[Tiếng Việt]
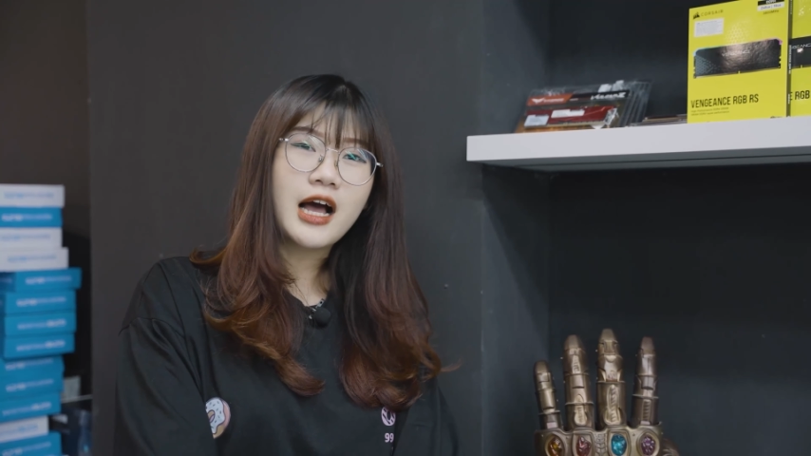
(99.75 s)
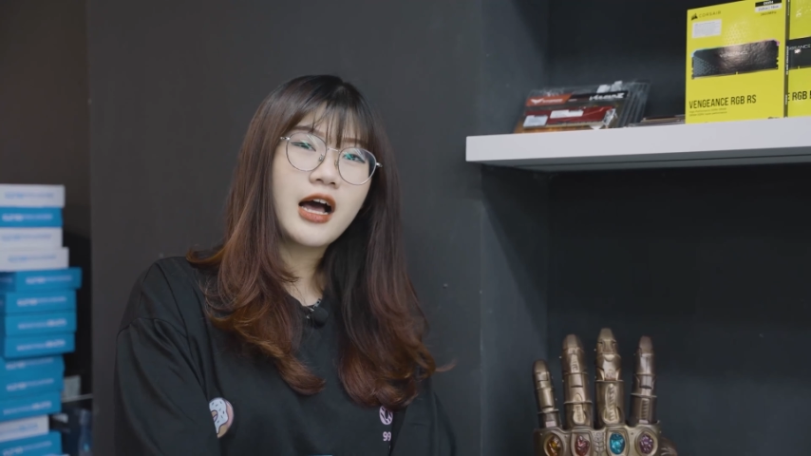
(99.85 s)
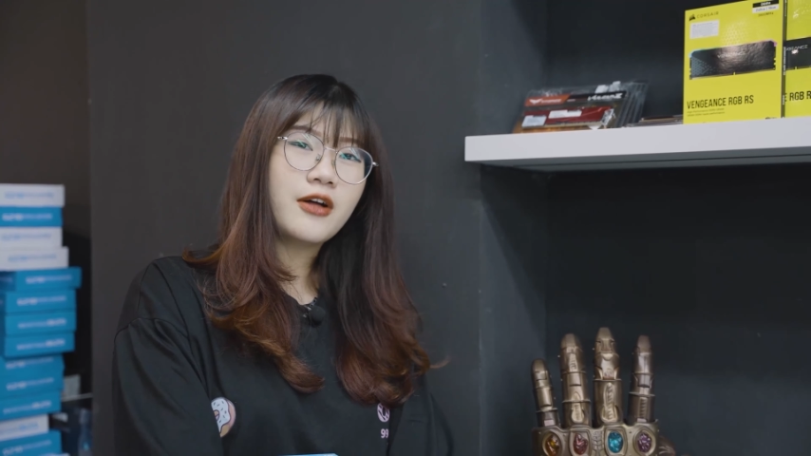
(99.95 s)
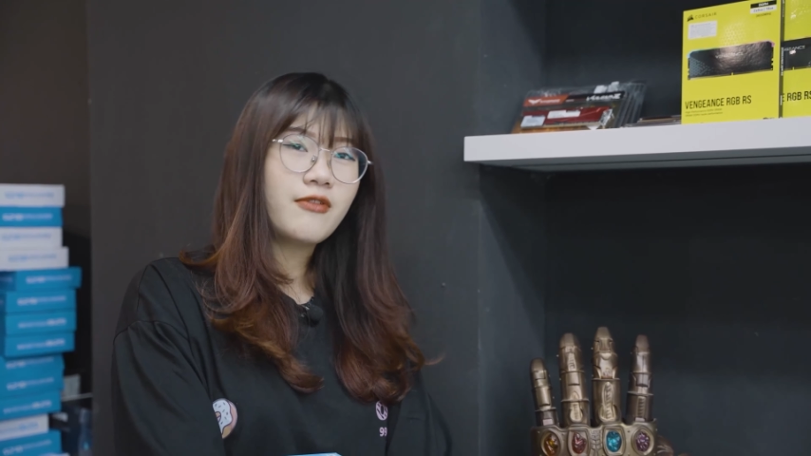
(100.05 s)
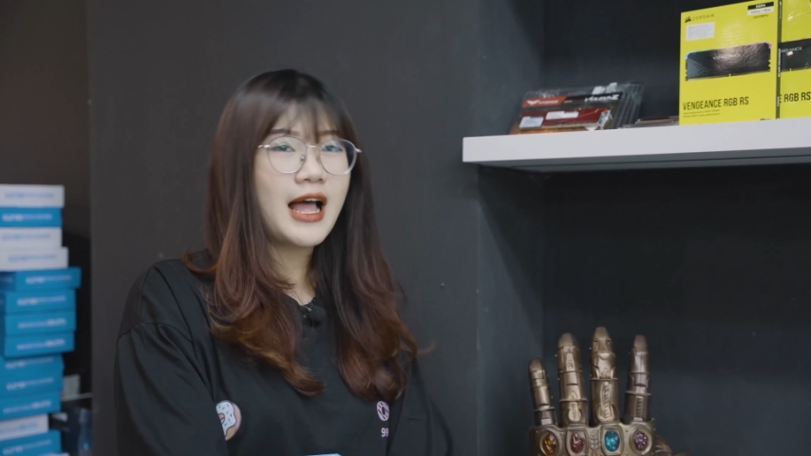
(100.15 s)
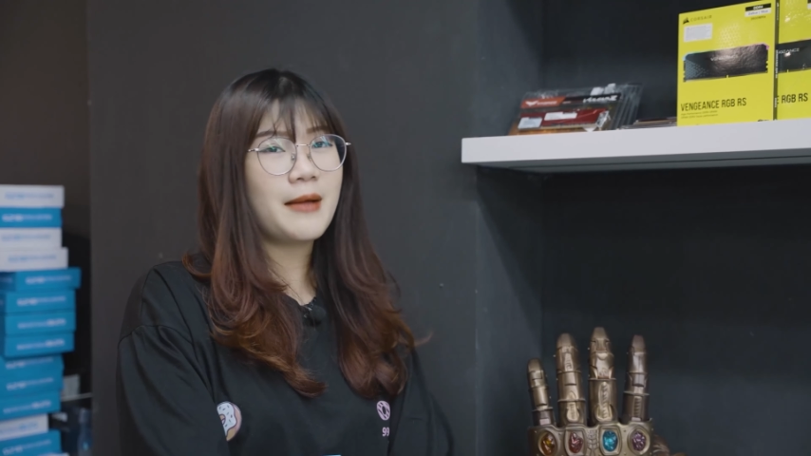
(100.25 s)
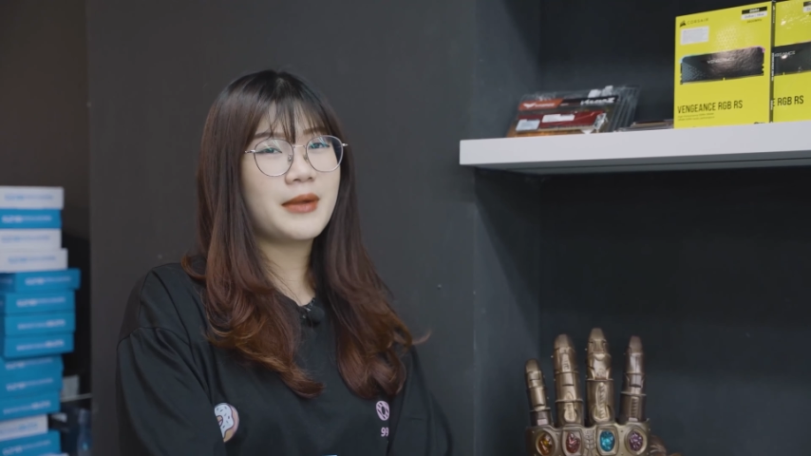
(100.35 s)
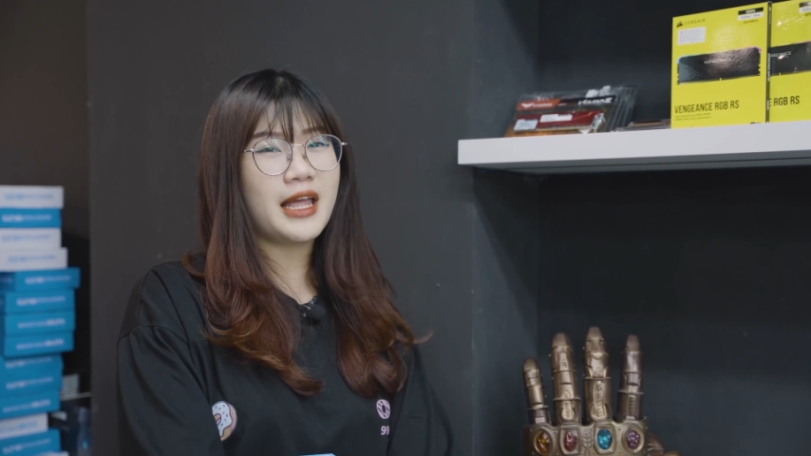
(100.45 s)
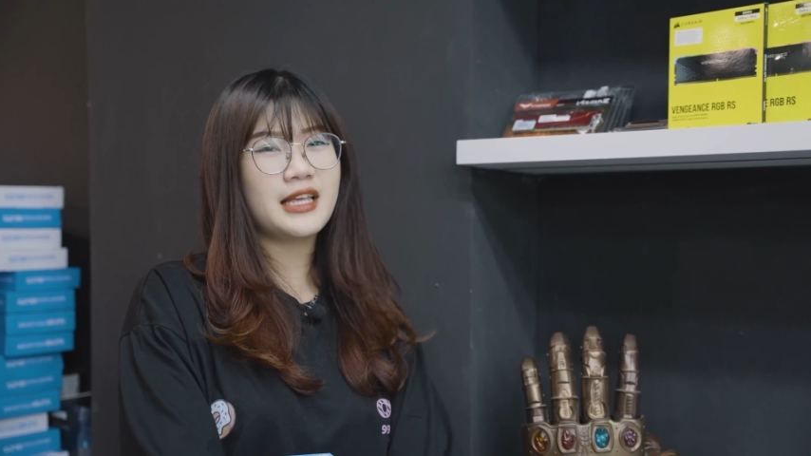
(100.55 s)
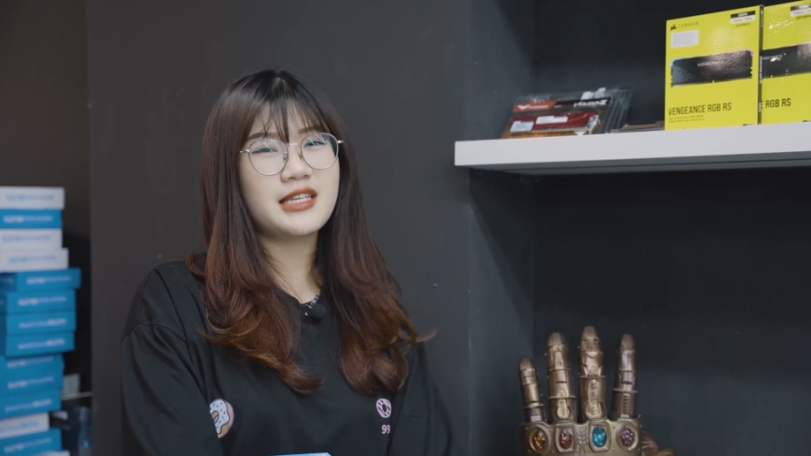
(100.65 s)
à,
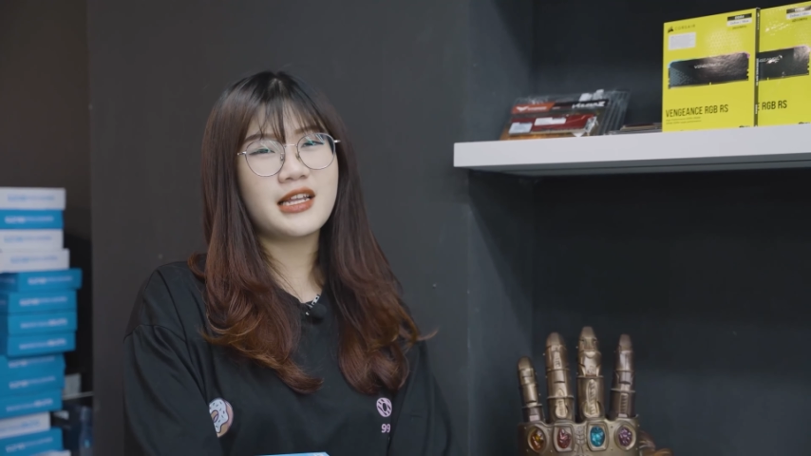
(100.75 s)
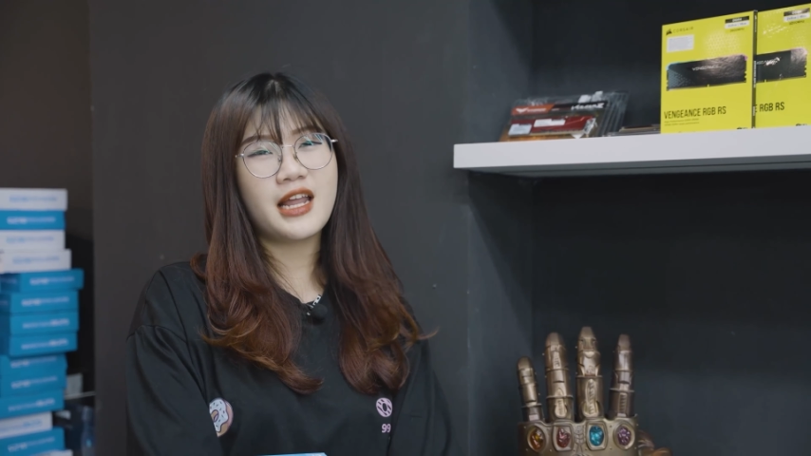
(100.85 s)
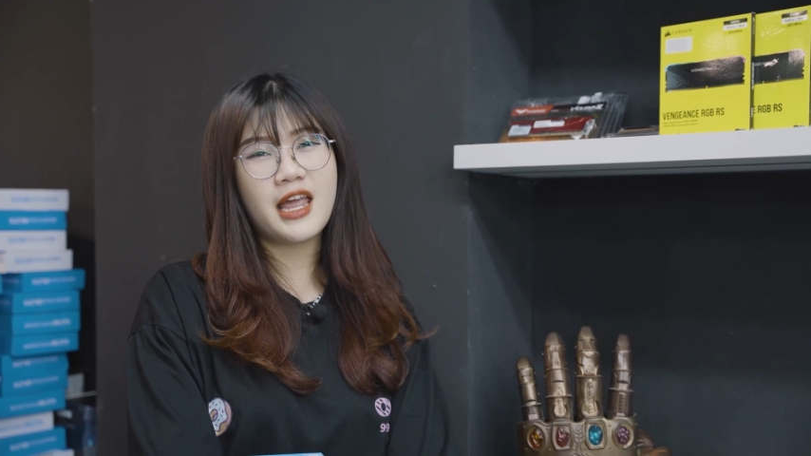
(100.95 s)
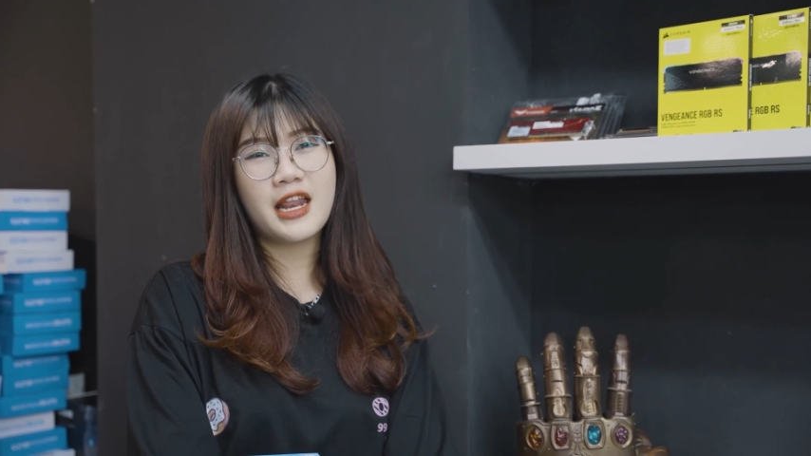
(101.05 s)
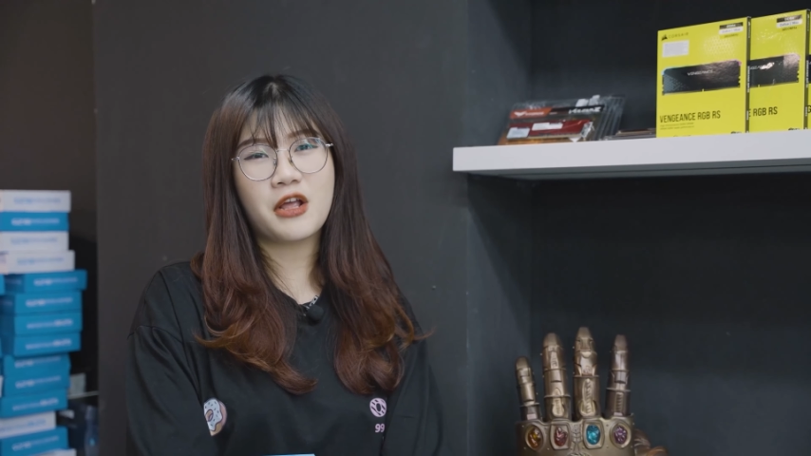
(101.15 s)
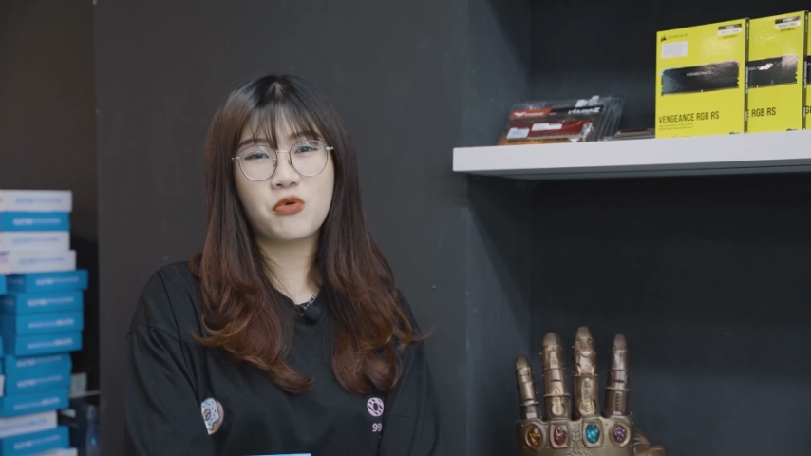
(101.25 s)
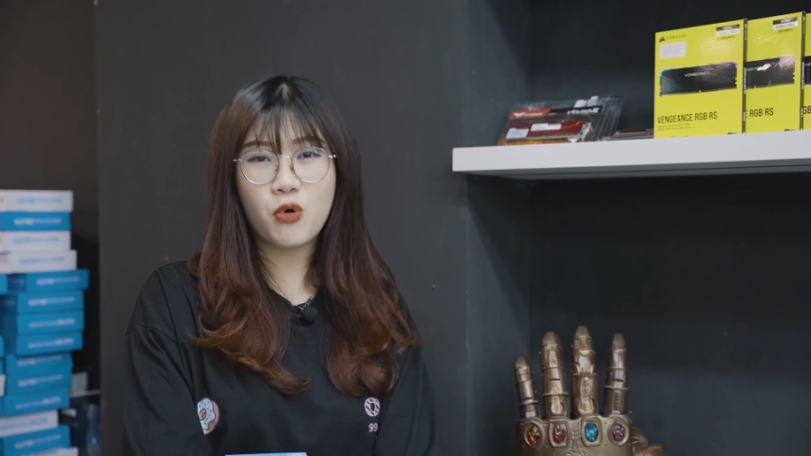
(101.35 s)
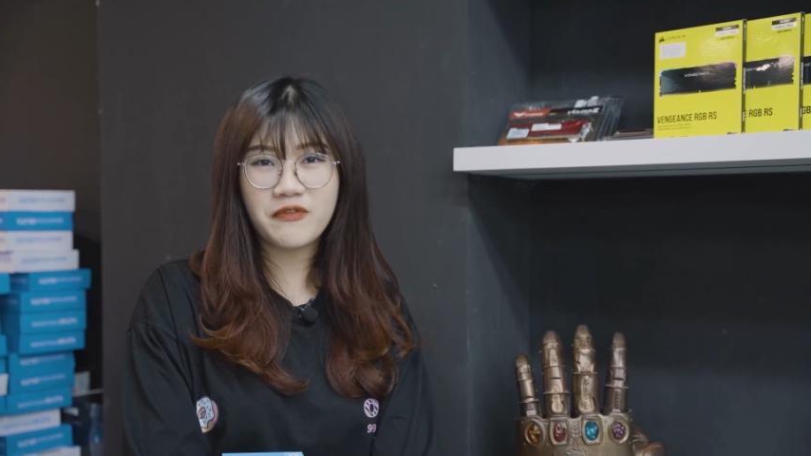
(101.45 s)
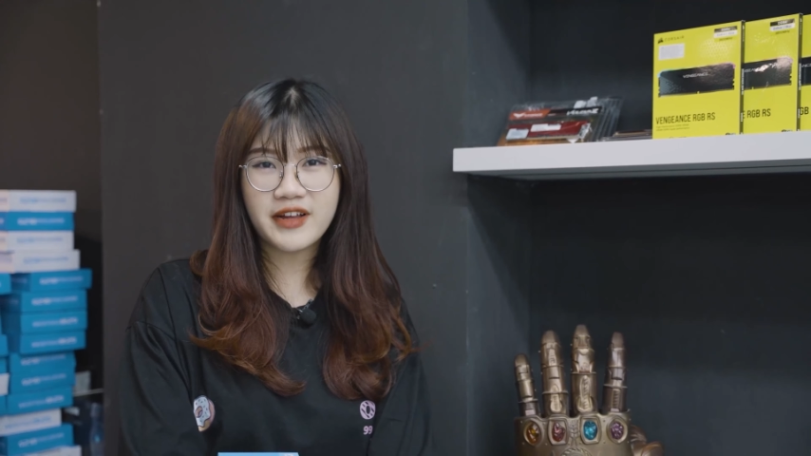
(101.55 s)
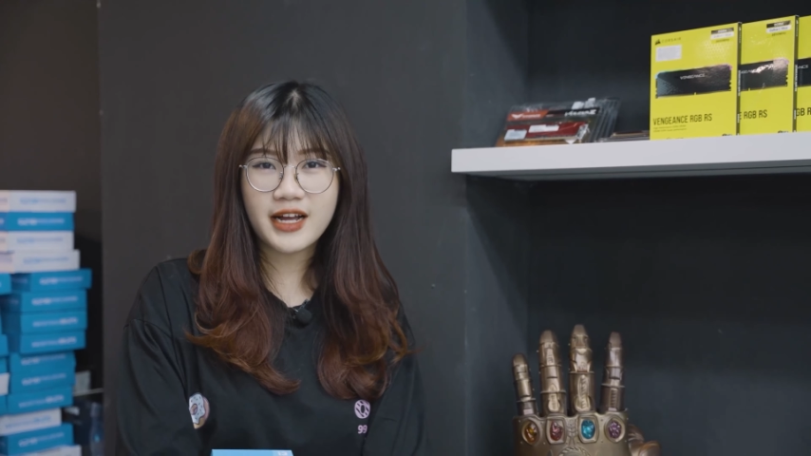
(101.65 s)
RAM này, SSD này,
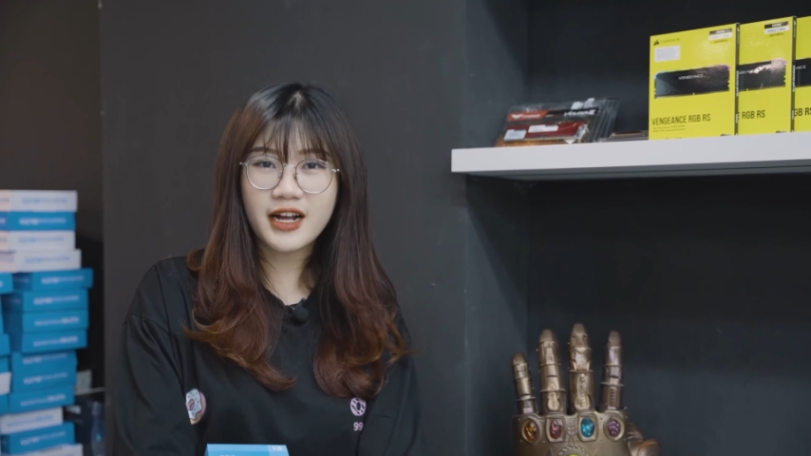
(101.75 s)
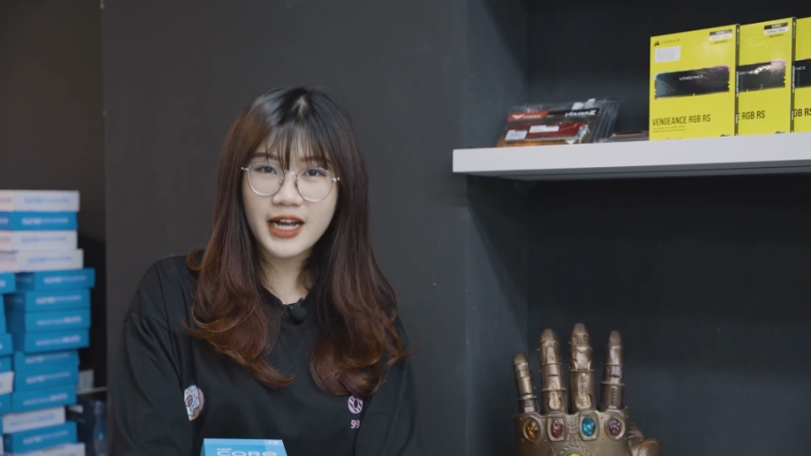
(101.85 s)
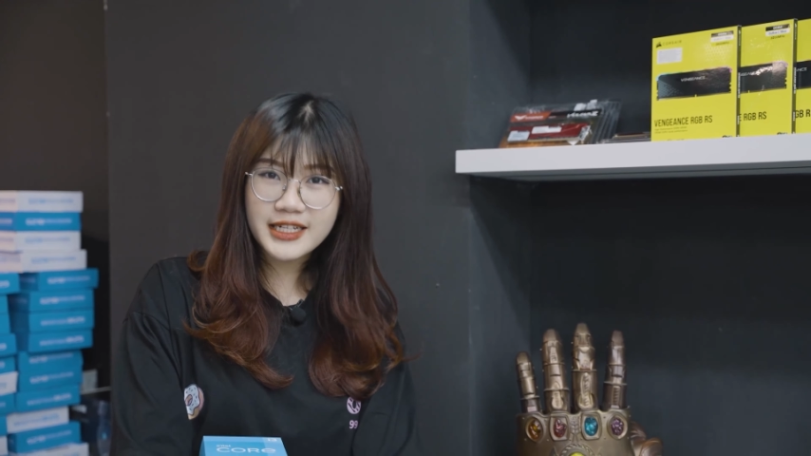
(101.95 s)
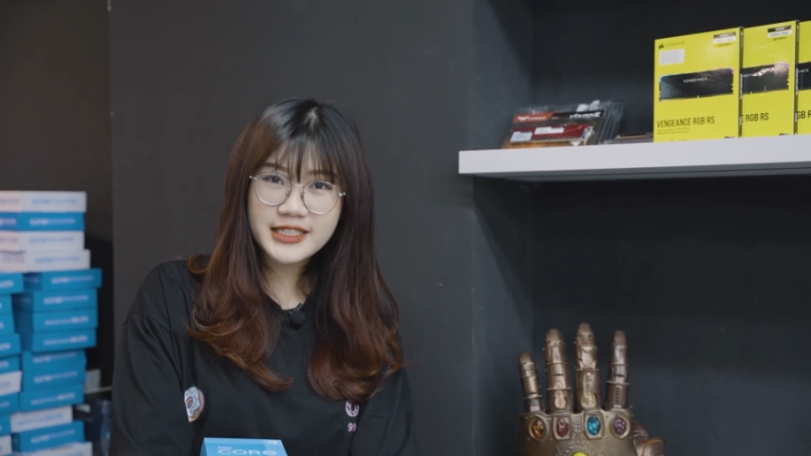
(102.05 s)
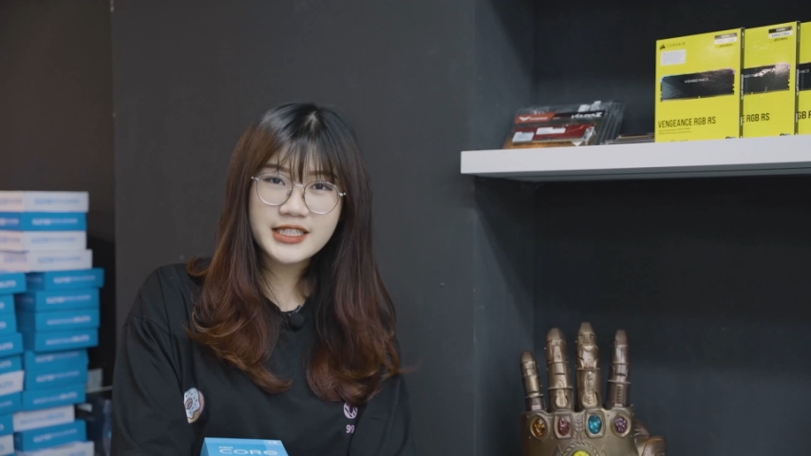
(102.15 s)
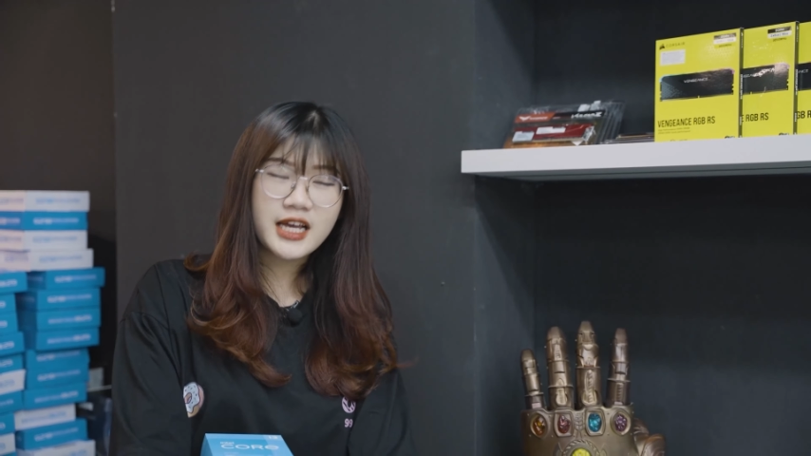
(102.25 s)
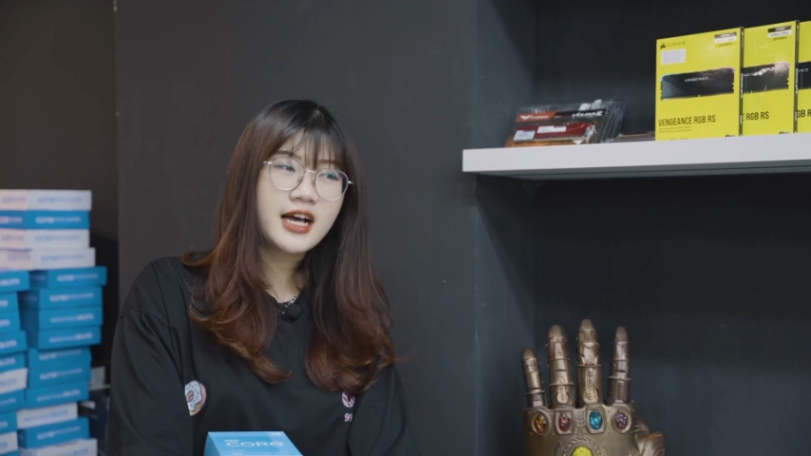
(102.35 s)
nguồn với cả case